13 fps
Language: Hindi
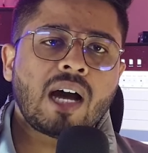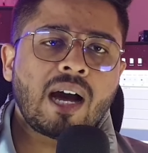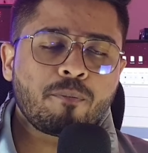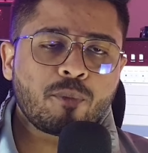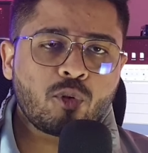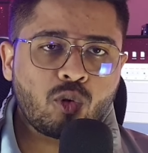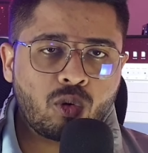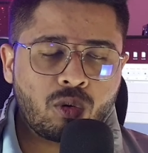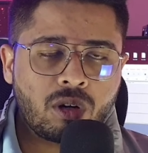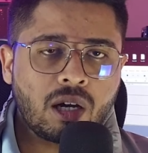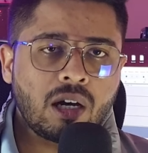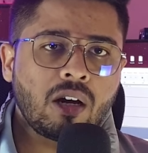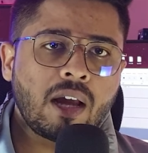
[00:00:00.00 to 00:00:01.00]
आपको
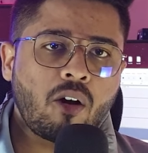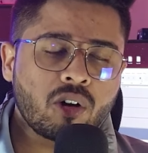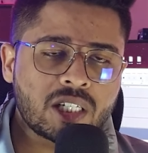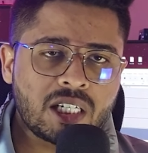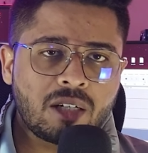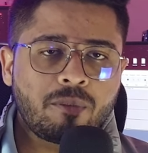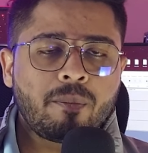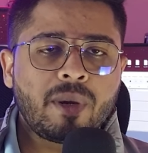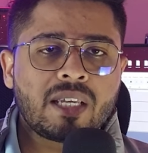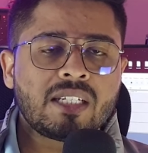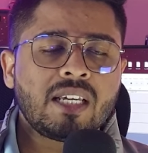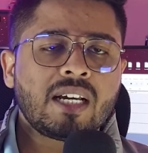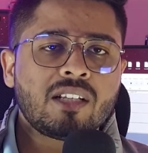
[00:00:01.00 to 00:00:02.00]
ऑक्शन में
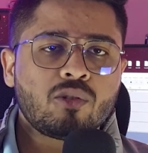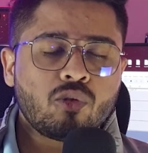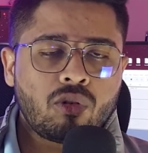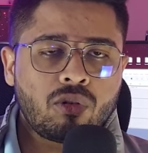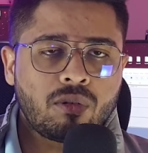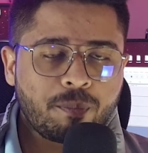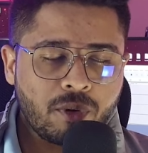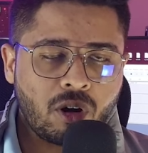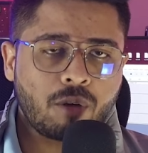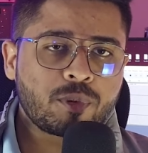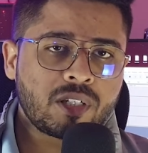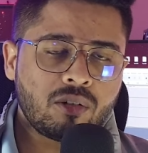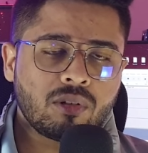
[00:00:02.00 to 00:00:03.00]
बेचने का जो
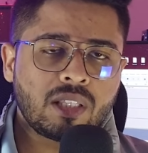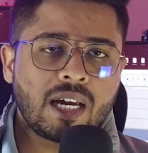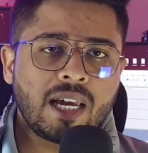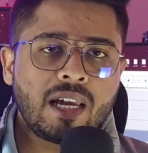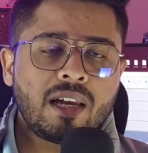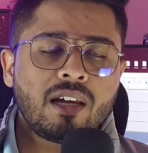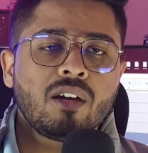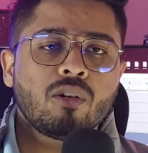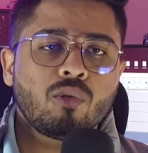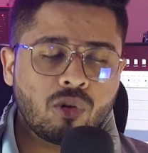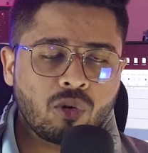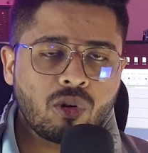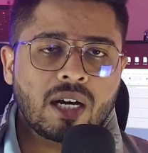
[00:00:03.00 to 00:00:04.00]
ऑप्शन होता है
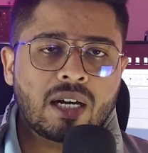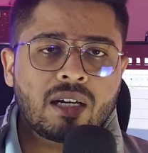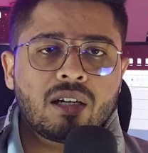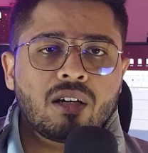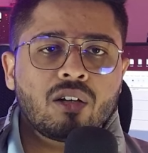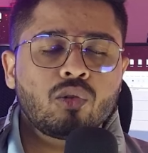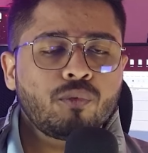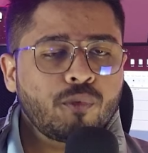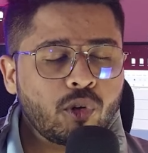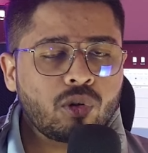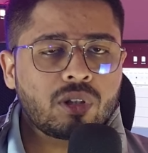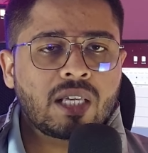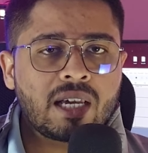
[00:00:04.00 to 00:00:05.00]
उन लोगों का तो
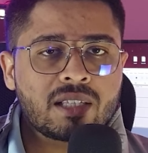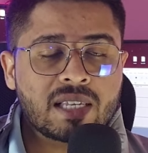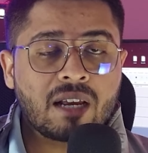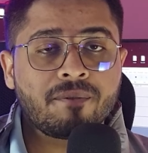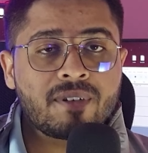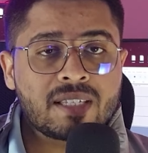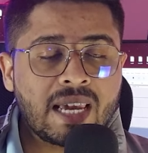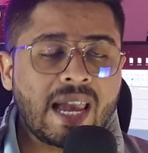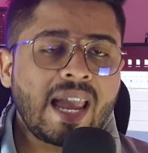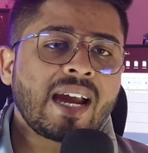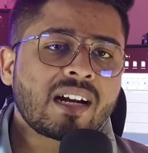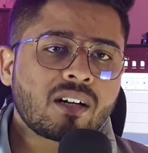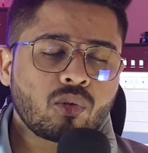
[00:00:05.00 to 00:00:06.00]
वो होता है सार्विसी
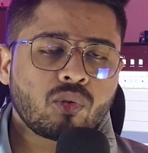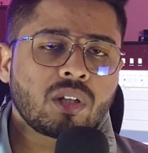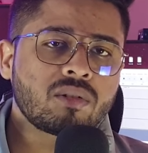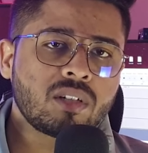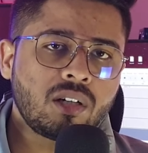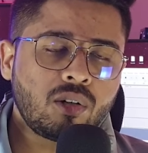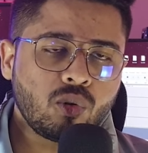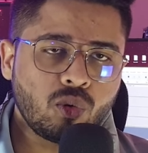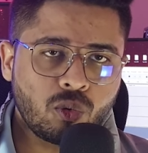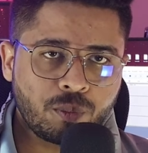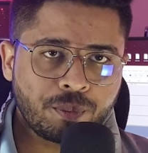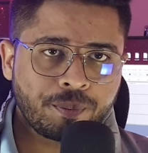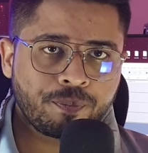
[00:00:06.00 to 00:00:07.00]
एक्ट 2002
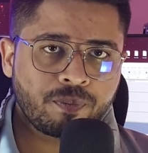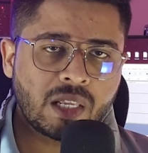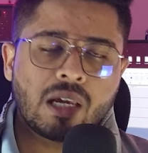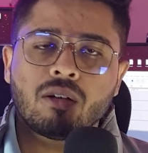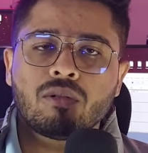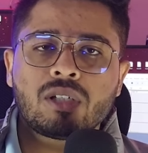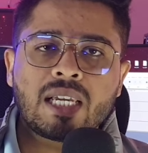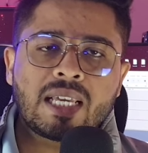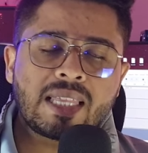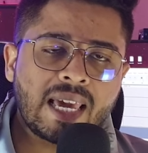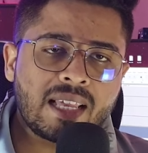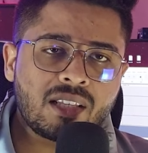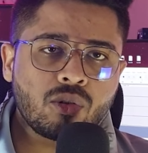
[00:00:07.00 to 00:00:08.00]
उसी के
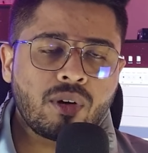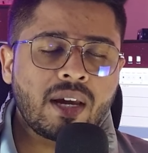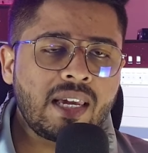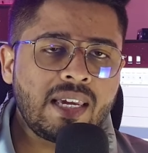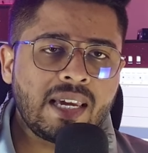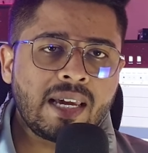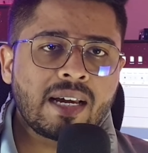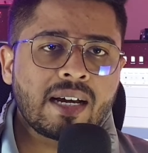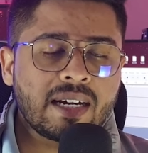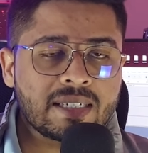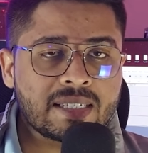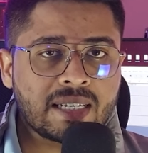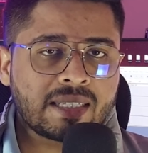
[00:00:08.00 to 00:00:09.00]
तहत जो है ये
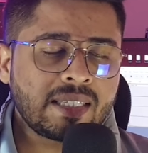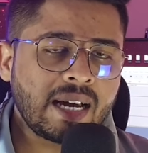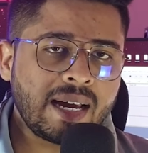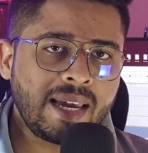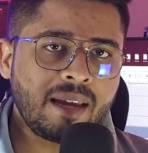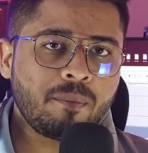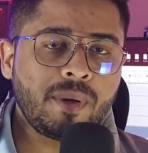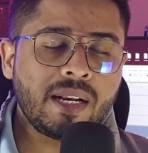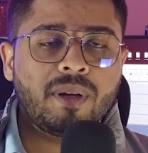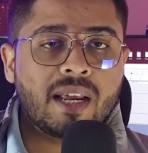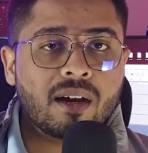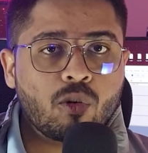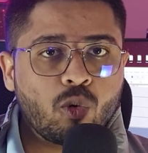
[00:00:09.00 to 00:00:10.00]
कर सकता है
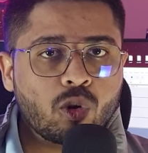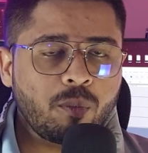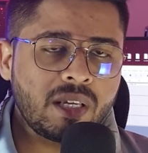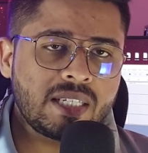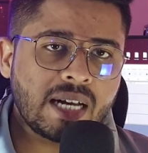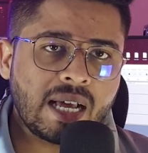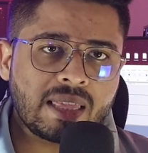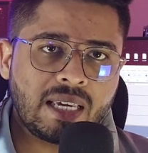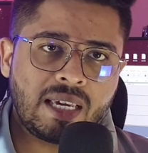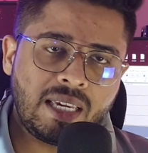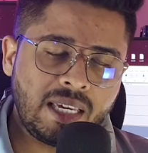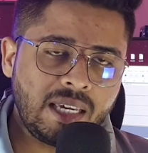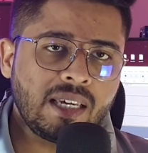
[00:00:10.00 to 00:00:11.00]
बिना कोर्ट में जाते
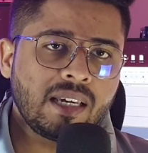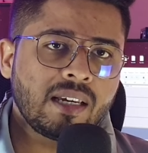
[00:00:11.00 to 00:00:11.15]
ही